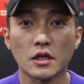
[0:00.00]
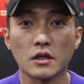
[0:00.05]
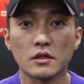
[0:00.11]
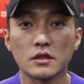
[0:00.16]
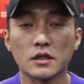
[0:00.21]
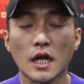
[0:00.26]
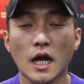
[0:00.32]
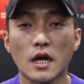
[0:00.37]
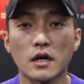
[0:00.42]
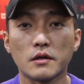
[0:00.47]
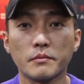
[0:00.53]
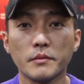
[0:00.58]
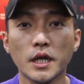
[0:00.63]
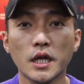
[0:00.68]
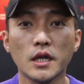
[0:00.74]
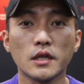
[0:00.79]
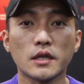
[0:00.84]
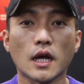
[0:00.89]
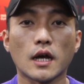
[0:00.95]
저는
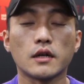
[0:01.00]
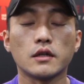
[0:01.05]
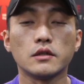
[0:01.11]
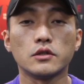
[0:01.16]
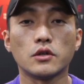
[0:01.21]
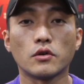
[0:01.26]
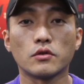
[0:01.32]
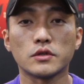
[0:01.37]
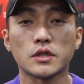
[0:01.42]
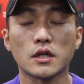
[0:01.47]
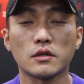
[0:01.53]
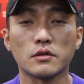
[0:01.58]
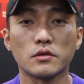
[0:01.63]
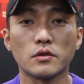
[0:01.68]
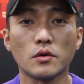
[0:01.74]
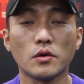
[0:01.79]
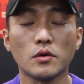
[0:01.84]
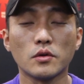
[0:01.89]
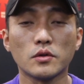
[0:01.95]
다음에 다른
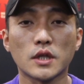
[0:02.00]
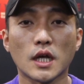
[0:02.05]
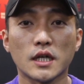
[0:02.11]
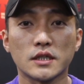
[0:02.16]
영상으로